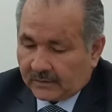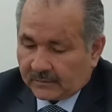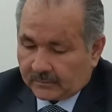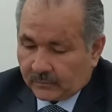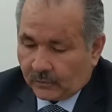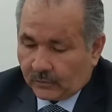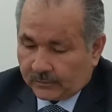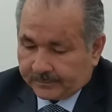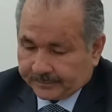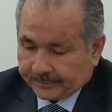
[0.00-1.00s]
büyük
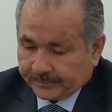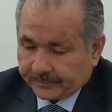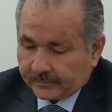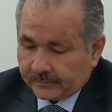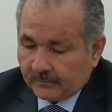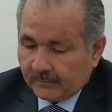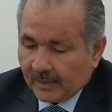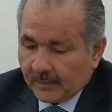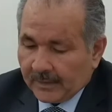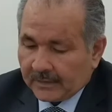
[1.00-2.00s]

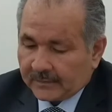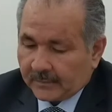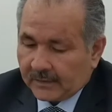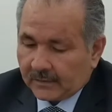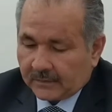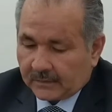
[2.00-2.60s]
mertebeler var.